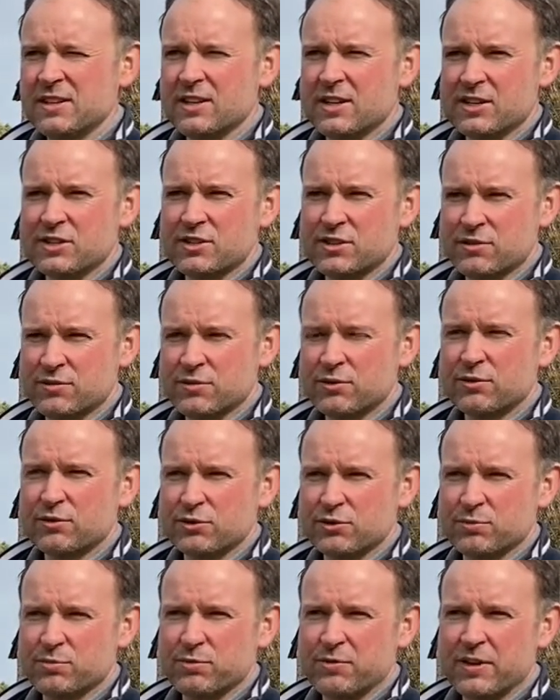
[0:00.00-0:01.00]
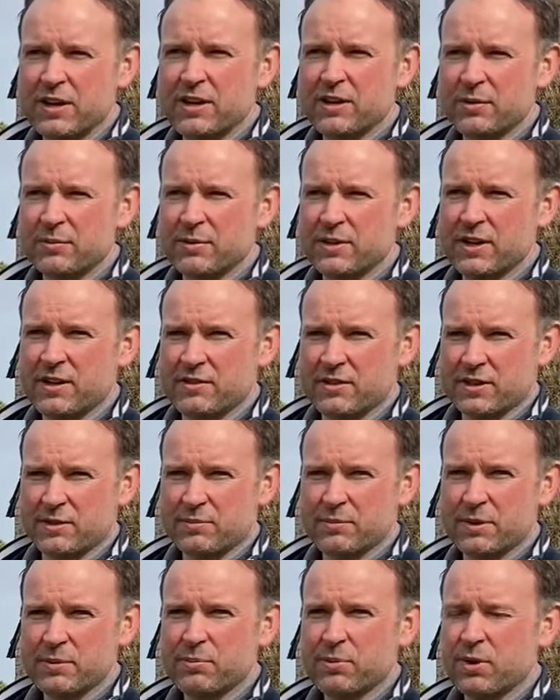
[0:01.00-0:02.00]
Et là, j'ai vu que je pouvais l'emmener
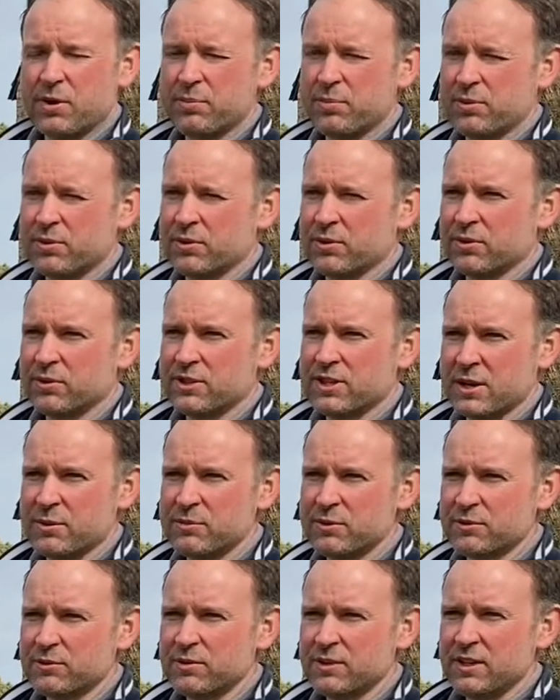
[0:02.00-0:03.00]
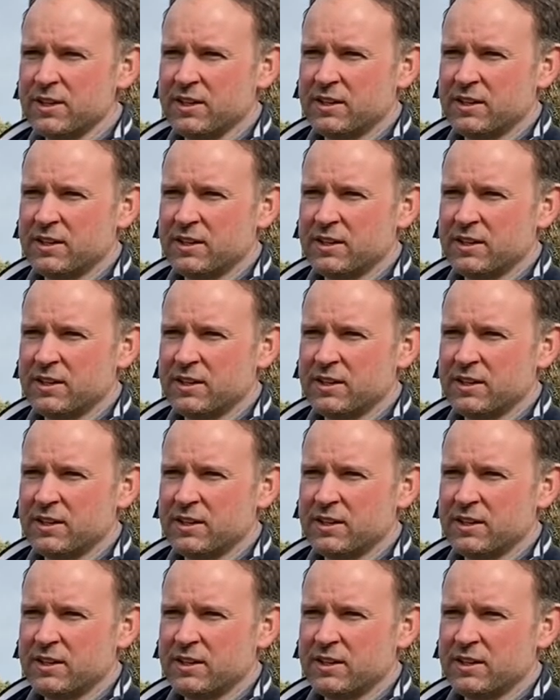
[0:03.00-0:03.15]
avec mes propres camions,